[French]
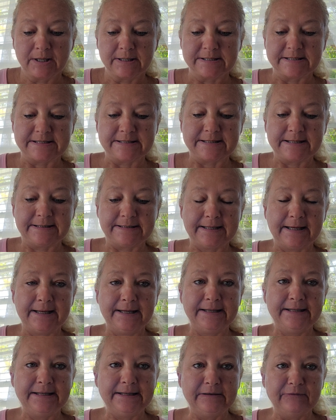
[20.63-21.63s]
C'est un
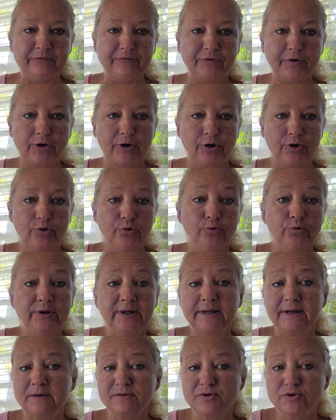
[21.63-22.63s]
livre
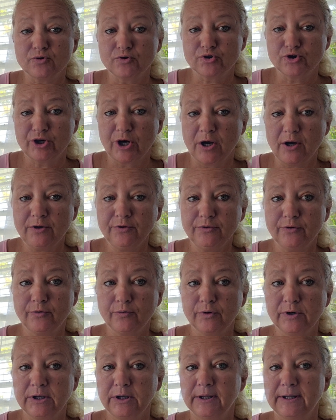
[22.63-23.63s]
unique en son genre,
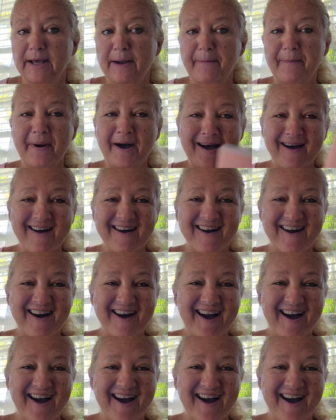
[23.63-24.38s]
donc il n'y en a pas